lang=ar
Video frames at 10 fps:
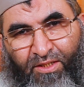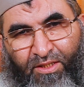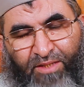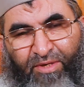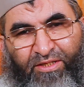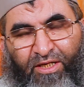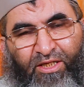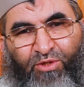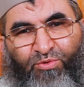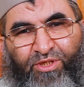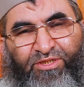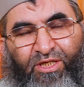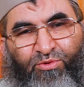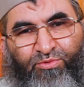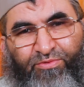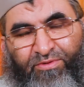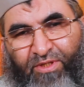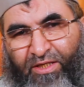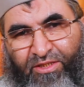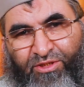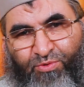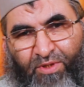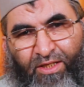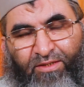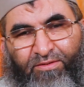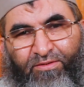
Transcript: لماذا كانوا يسألون هذا السؤال